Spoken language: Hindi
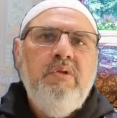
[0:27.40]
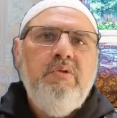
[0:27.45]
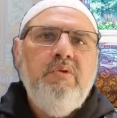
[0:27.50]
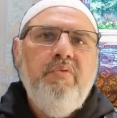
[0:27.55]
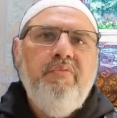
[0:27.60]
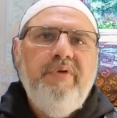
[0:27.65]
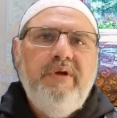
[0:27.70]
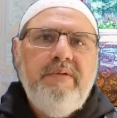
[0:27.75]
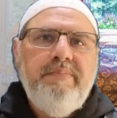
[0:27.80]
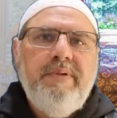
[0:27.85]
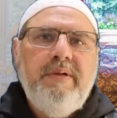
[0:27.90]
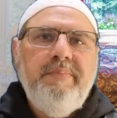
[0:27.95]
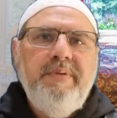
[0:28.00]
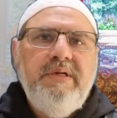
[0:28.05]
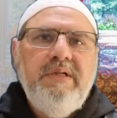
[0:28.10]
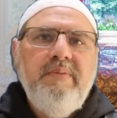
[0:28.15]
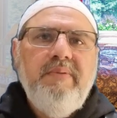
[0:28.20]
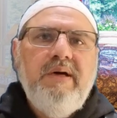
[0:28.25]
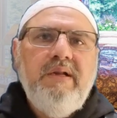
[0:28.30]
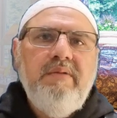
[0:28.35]
तो वर्क
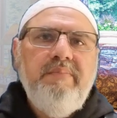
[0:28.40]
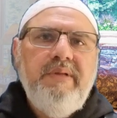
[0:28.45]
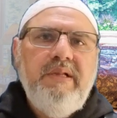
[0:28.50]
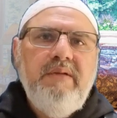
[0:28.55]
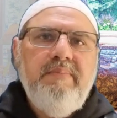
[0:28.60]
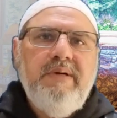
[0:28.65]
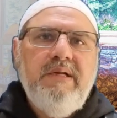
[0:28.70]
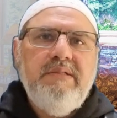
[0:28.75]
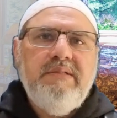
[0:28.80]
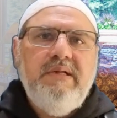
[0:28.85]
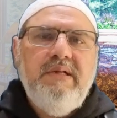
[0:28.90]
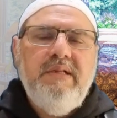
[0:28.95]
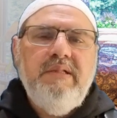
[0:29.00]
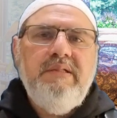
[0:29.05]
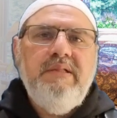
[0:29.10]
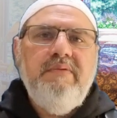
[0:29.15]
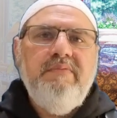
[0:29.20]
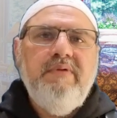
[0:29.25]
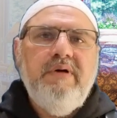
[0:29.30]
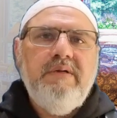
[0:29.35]
परमिट के बारे में पहले बात कर
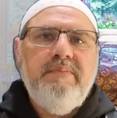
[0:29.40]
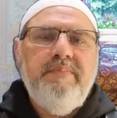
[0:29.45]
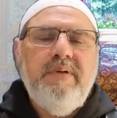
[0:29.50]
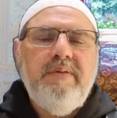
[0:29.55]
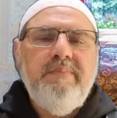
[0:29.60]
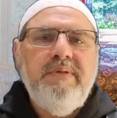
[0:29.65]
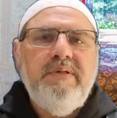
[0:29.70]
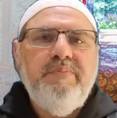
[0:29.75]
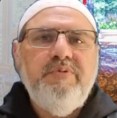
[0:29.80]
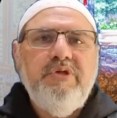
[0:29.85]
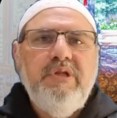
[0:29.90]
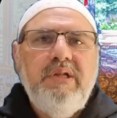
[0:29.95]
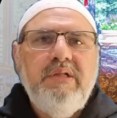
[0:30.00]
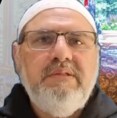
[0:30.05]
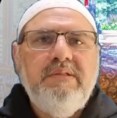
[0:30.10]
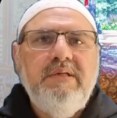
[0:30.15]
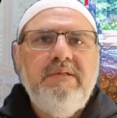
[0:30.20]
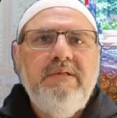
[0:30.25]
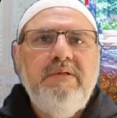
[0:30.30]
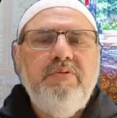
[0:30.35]
लेते हैं वर्क परमिट मुझे
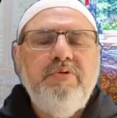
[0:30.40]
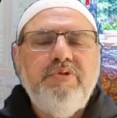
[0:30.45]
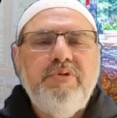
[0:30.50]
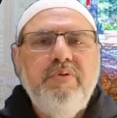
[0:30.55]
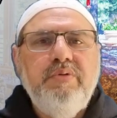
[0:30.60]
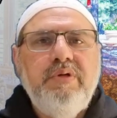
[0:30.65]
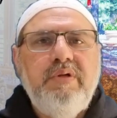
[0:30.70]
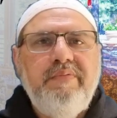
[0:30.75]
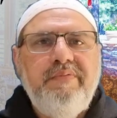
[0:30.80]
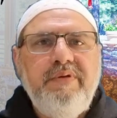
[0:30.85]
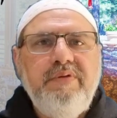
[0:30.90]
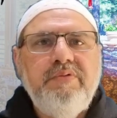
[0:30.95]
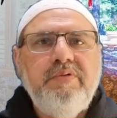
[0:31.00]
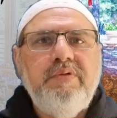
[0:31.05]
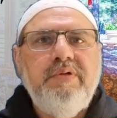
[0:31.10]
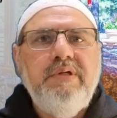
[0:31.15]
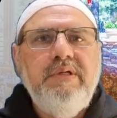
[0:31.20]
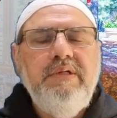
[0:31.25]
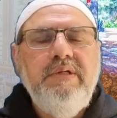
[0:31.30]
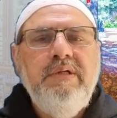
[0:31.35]
लगता है कि कुछ लोग कन्फ्यूज़
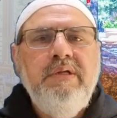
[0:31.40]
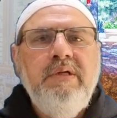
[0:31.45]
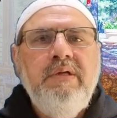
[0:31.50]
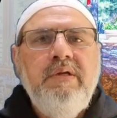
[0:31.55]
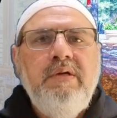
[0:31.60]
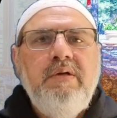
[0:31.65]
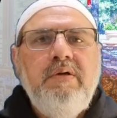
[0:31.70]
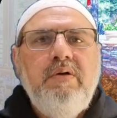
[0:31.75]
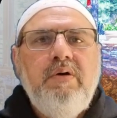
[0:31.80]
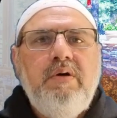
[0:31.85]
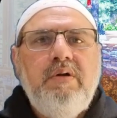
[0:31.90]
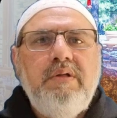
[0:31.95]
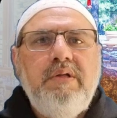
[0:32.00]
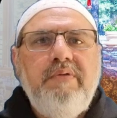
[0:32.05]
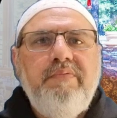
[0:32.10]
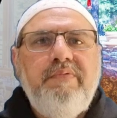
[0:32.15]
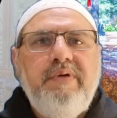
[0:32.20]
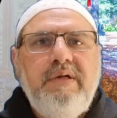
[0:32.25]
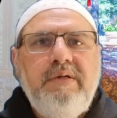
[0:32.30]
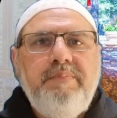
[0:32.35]
हो रहे हैं और
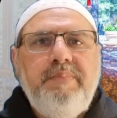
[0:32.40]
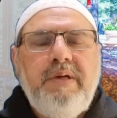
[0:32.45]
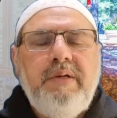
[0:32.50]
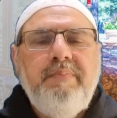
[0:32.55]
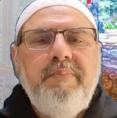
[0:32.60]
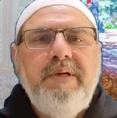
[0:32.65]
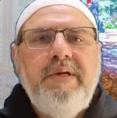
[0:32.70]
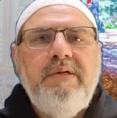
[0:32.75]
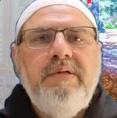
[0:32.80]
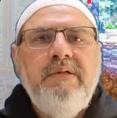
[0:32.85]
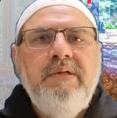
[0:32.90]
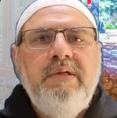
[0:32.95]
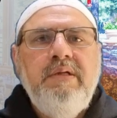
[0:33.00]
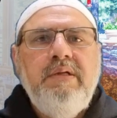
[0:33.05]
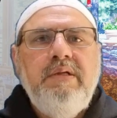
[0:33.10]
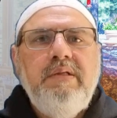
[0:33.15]
ये वर्क परमिट